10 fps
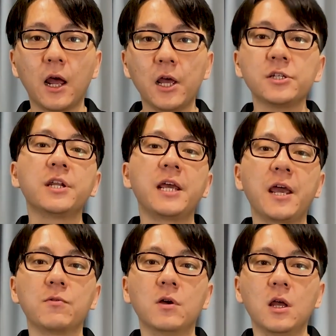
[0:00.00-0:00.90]

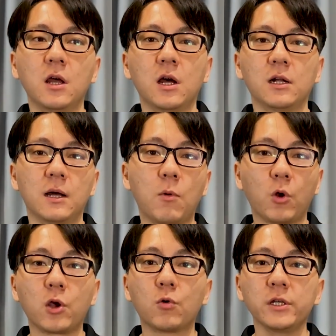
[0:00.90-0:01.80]
HDL là một
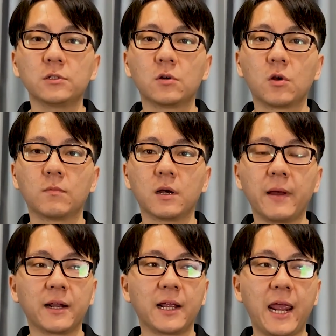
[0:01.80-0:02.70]
loại cholesterol mà các
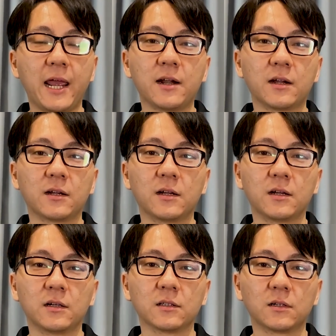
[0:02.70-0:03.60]
bạn nghe rằng
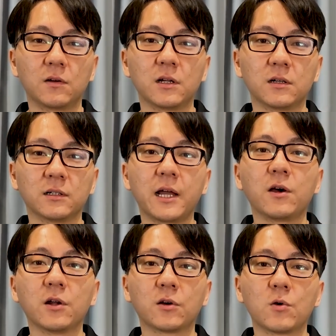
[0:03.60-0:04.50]
ờ, gọi là người ta hay
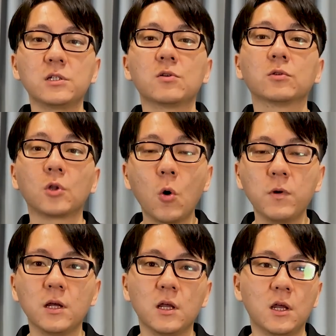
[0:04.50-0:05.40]
gọi là cholesterol tốt
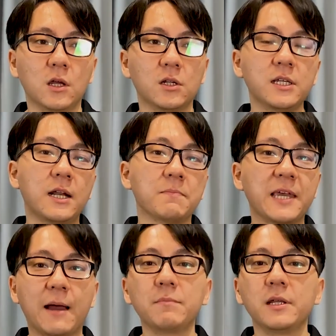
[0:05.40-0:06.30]
á nó sẽ làm
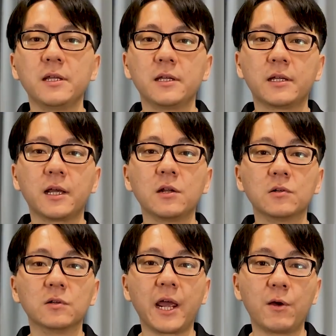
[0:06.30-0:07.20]
giảm đi cái
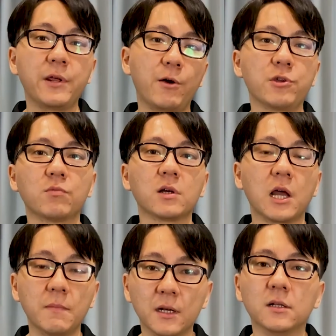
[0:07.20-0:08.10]
lượng LDL trong cơ
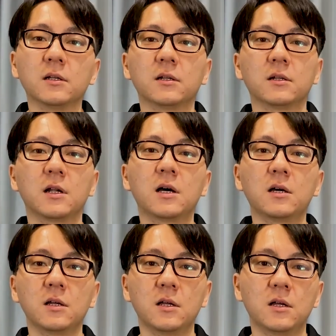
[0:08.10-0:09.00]
thể mình đó
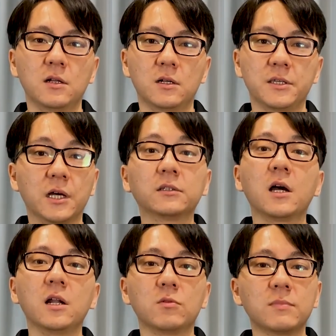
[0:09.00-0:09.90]
là dẫn
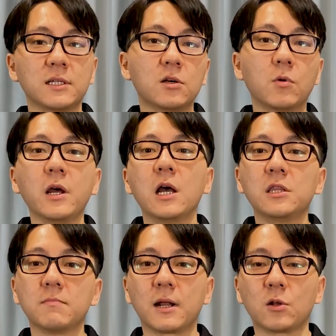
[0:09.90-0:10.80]
tới là chúng ta sẽ có một cái hệ
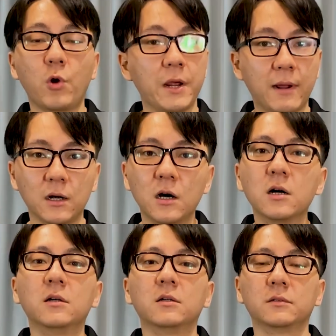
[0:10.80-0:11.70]
tim mạch khỏe mạnh
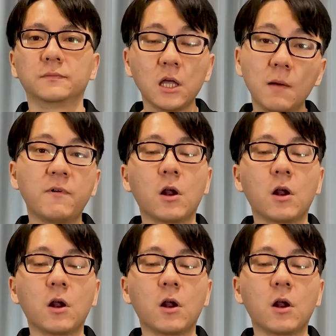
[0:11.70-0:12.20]
hơn thêm vào